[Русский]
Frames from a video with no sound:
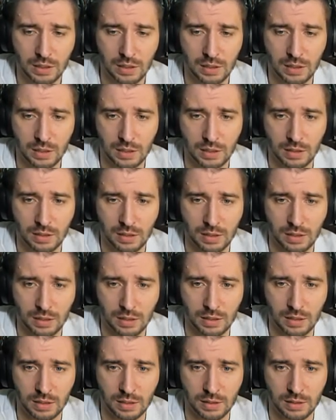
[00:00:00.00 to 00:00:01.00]

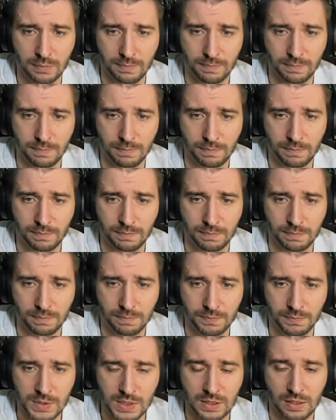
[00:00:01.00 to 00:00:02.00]
а,
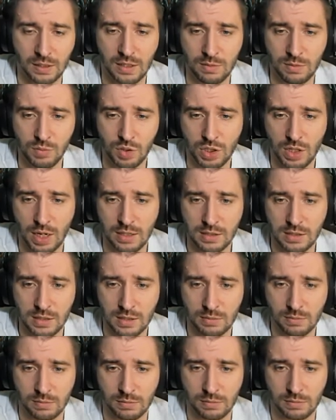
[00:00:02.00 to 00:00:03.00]
с таким
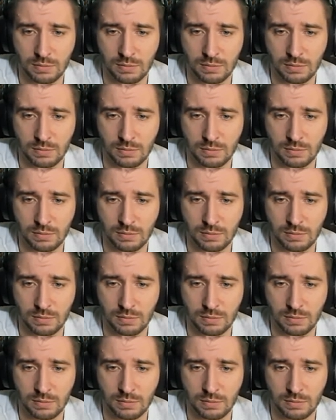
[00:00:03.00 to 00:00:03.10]
шансом,